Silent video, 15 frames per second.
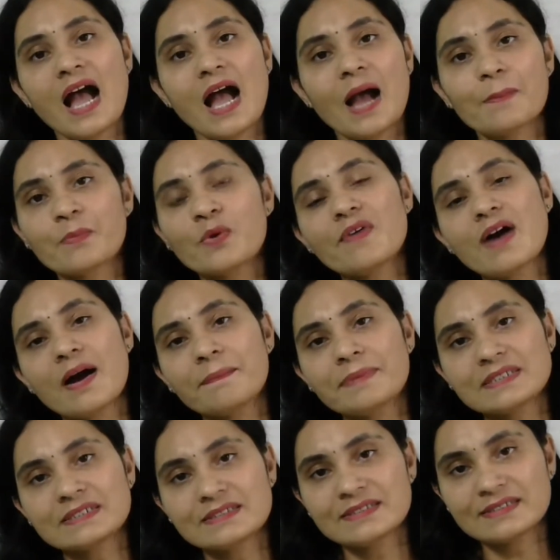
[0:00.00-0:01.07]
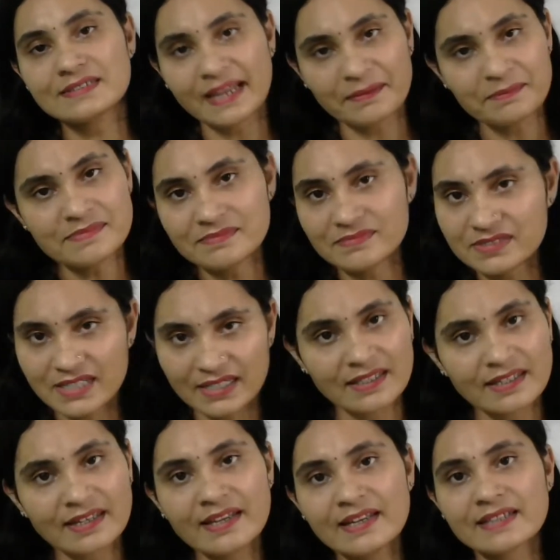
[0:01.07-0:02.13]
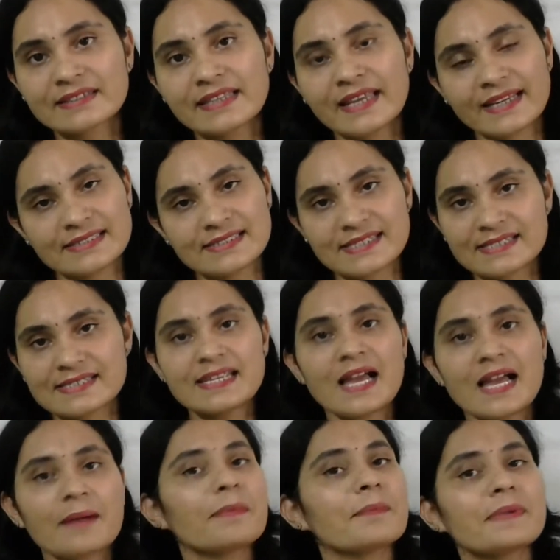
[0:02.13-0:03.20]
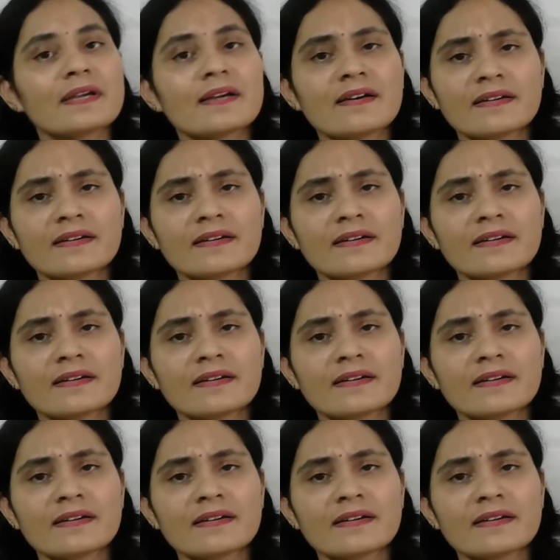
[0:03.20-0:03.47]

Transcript: आपको वहाँ पर टाइम ज़्यादा नहीं लगता है कि जैसे ही आप अपने घर